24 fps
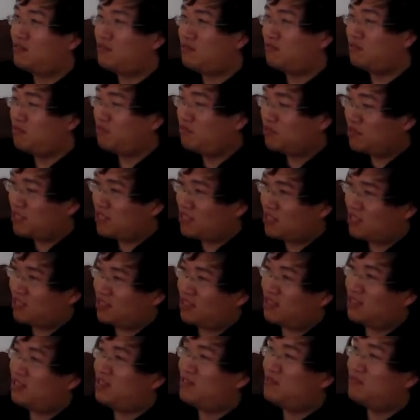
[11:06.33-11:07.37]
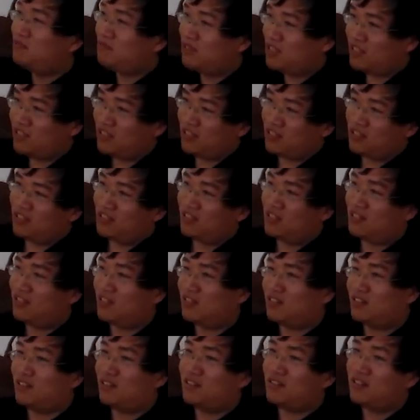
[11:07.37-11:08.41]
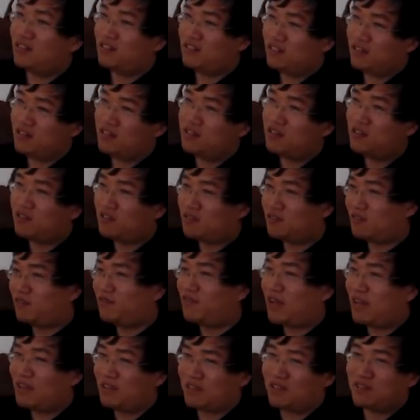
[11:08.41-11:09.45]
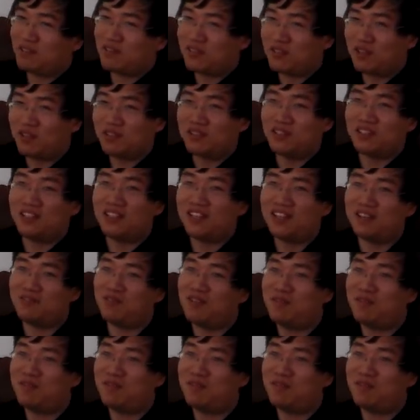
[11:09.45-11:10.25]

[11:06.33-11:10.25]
物物体的物体性，烧呃法语叫做烧色态，